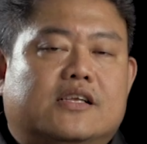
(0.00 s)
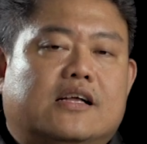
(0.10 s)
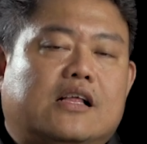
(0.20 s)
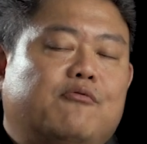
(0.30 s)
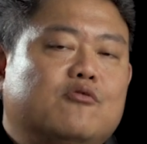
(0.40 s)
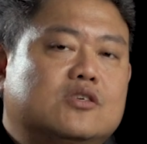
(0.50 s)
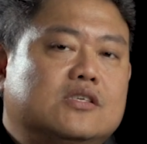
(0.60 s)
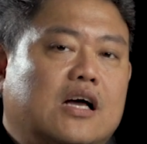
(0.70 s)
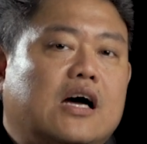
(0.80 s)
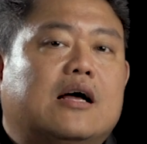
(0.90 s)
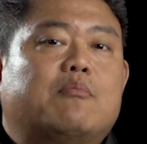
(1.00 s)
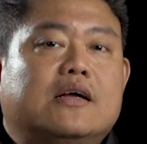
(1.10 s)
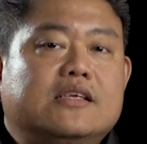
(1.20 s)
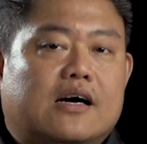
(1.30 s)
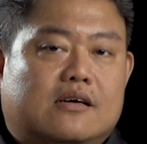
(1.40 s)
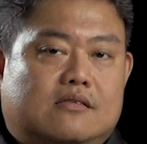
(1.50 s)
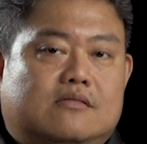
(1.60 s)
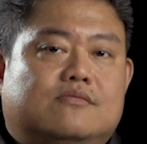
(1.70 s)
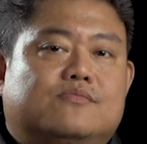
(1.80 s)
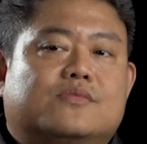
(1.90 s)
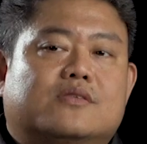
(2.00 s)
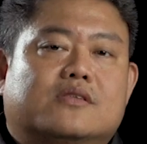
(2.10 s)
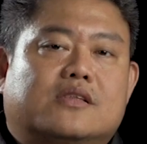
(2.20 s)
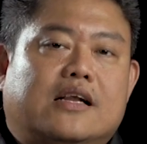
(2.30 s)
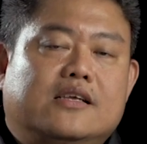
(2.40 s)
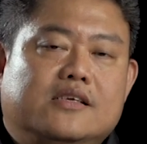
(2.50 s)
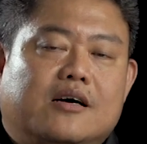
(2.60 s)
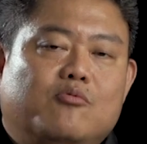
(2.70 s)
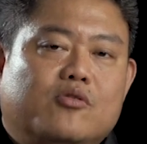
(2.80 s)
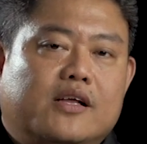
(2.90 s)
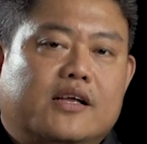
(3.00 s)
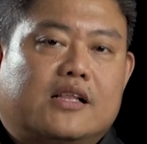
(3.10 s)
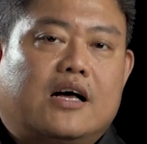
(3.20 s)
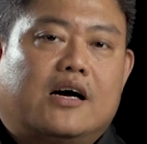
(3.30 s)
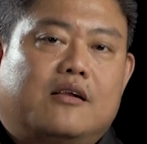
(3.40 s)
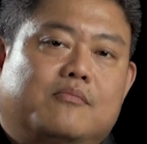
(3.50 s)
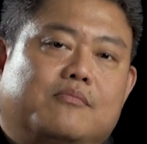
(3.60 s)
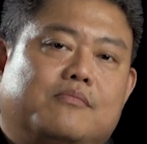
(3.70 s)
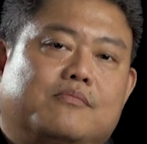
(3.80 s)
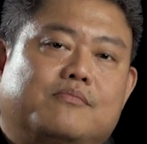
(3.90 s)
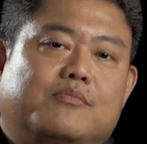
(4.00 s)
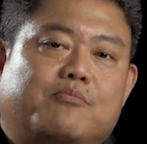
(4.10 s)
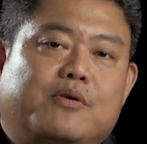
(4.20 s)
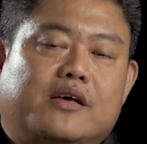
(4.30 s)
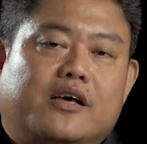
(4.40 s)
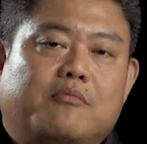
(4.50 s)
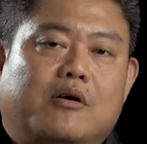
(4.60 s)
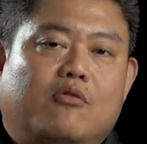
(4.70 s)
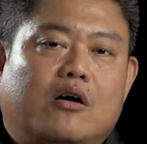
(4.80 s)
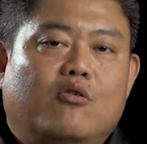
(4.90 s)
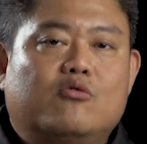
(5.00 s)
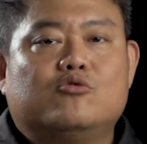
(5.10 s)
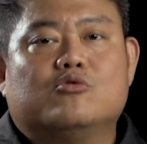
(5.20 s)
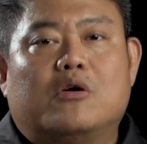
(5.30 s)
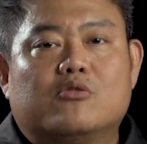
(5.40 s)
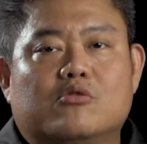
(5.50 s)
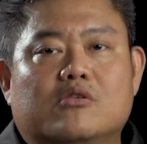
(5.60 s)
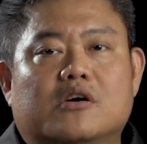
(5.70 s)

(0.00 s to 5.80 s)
Ternyata fungsinya ada banyak. Tadinya mungkin kita akan berpikir bahwa oh itu cuma untuk